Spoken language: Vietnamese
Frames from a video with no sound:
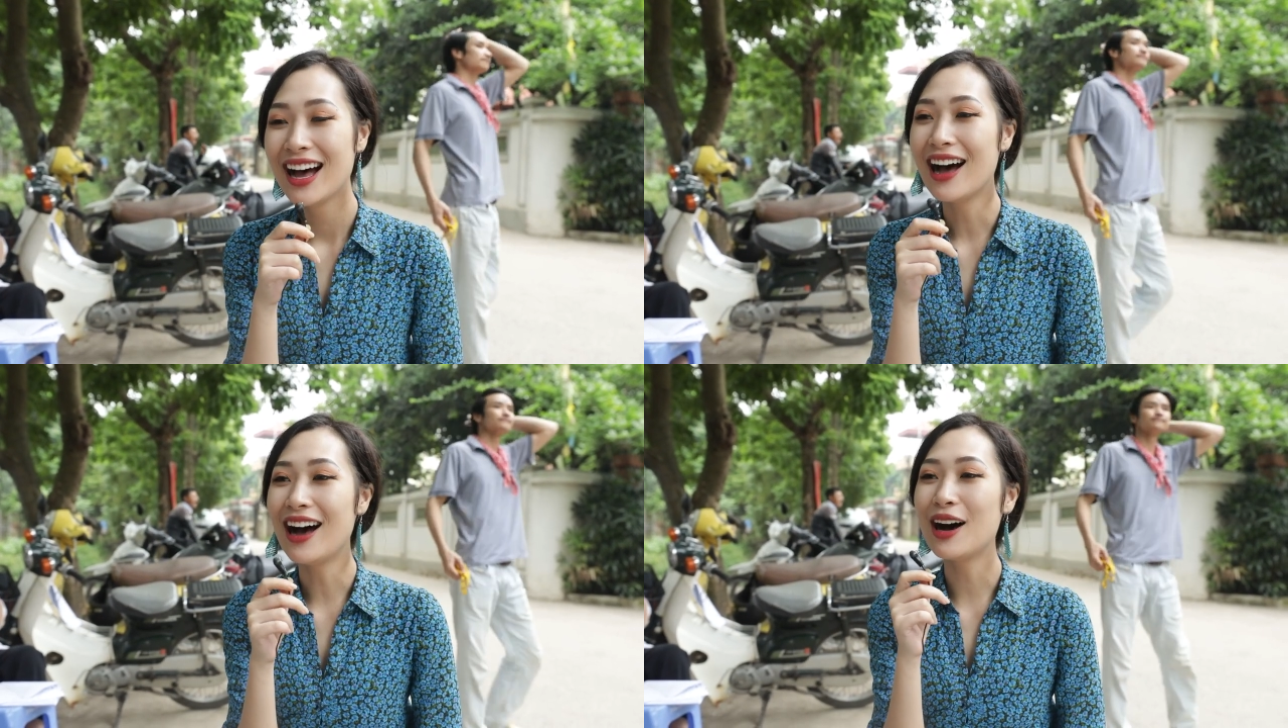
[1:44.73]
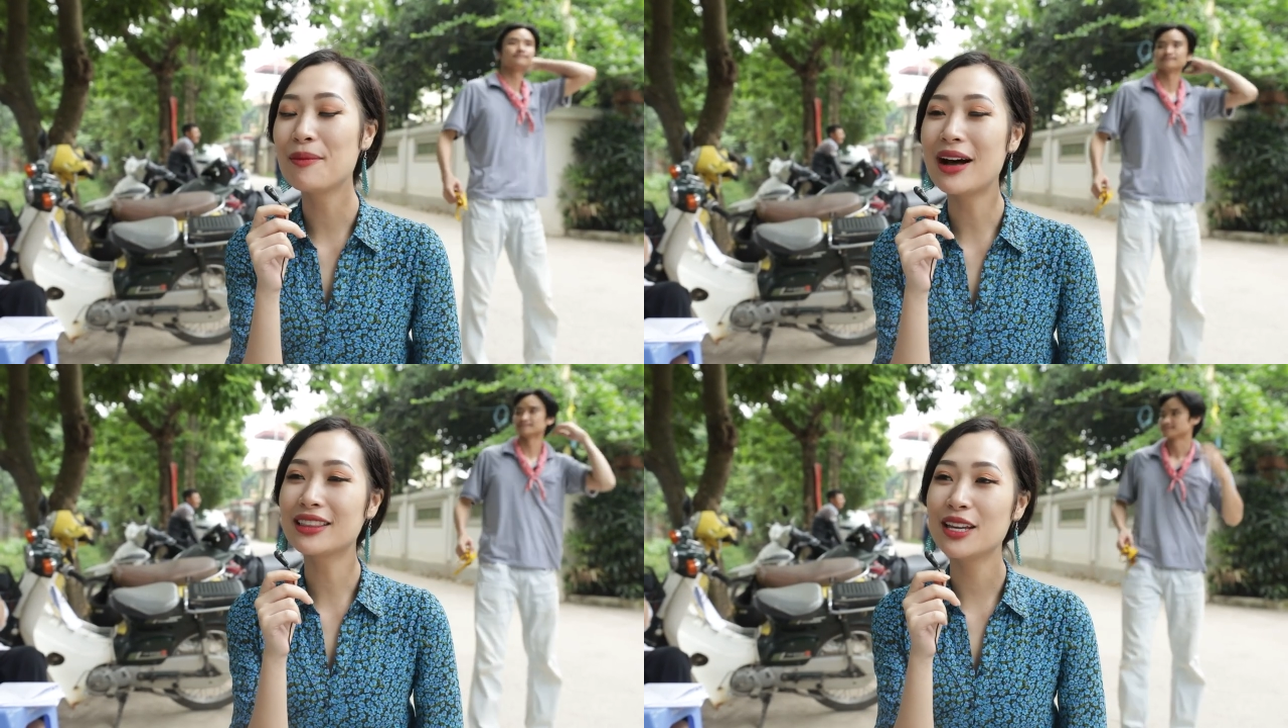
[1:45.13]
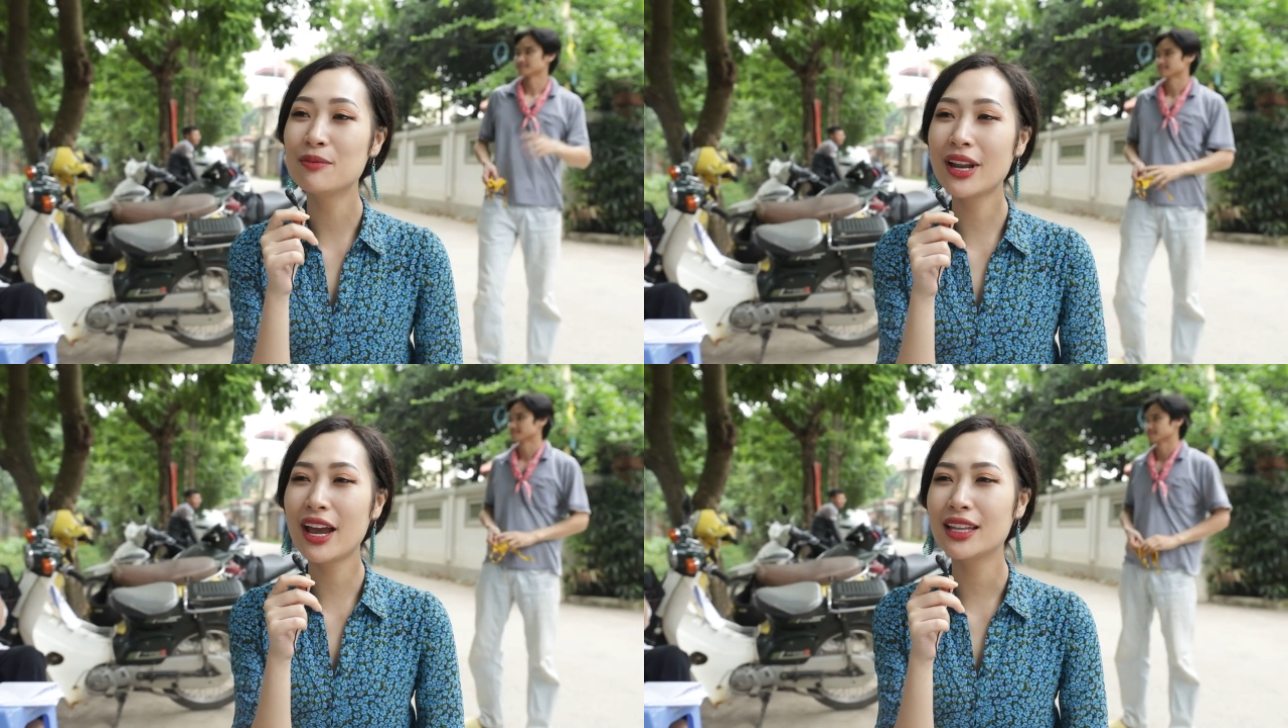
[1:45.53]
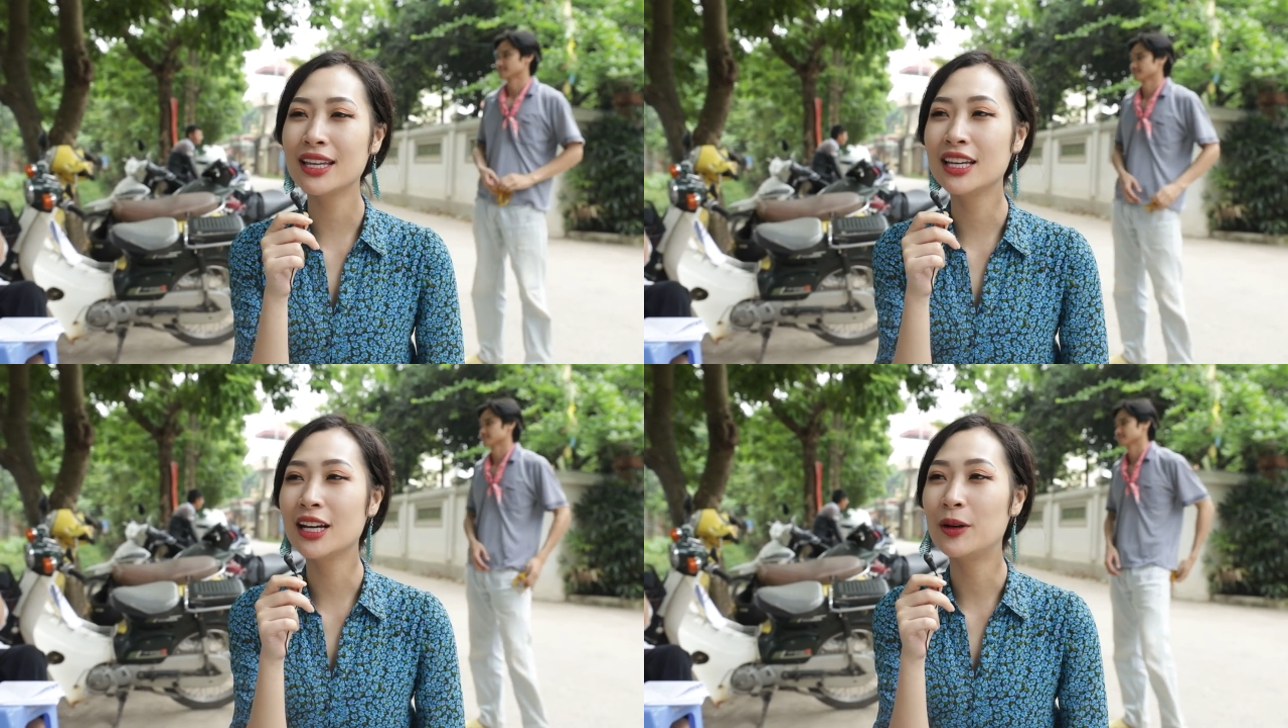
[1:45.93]
à, bà thím này
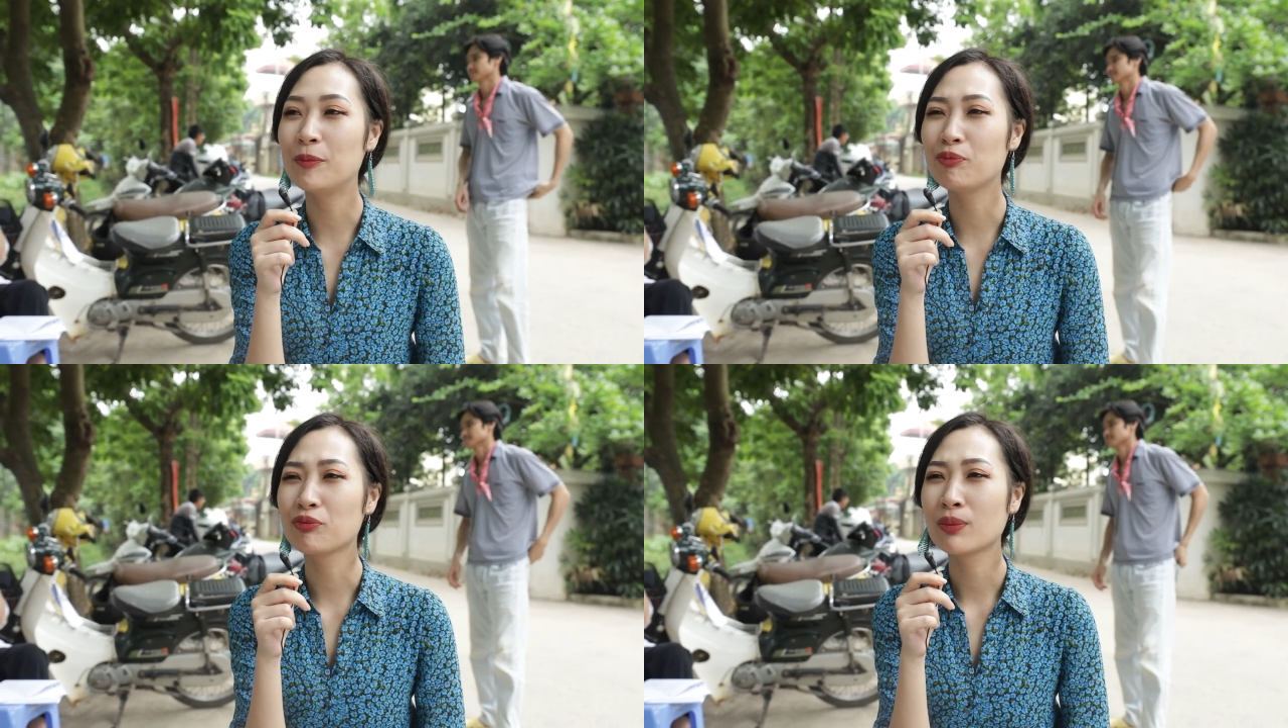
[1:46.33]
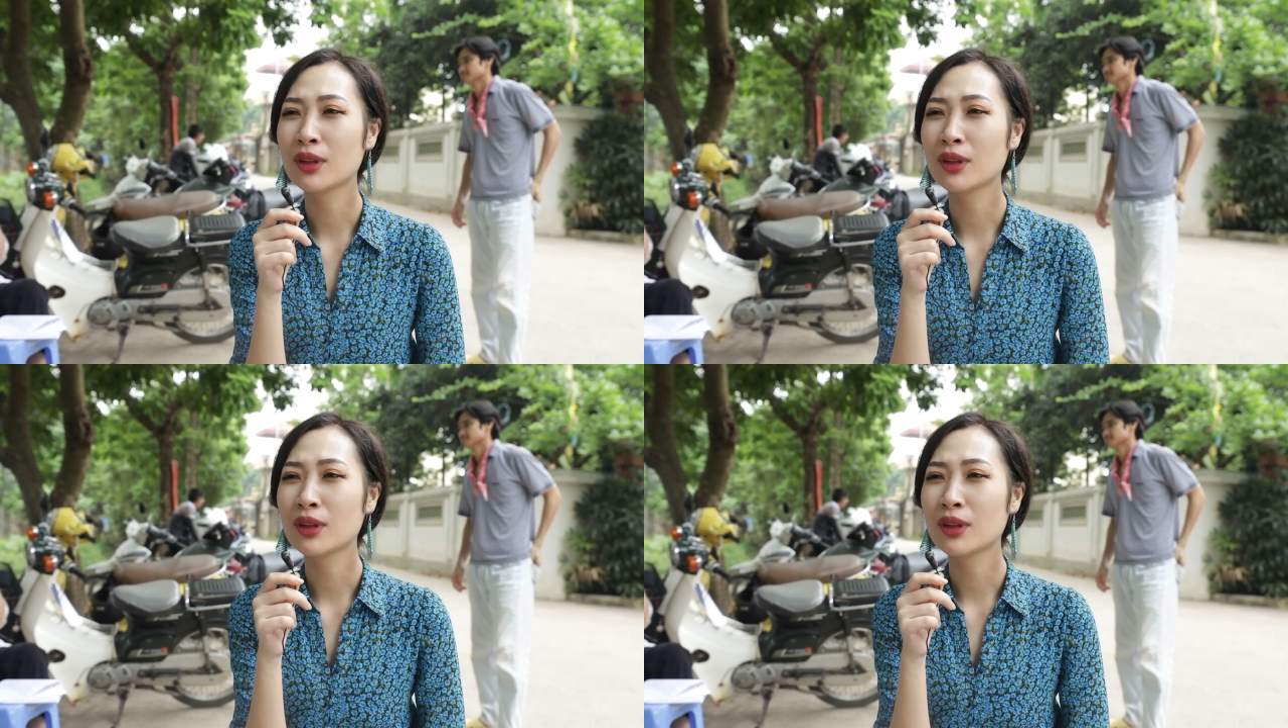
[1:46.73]
thì um,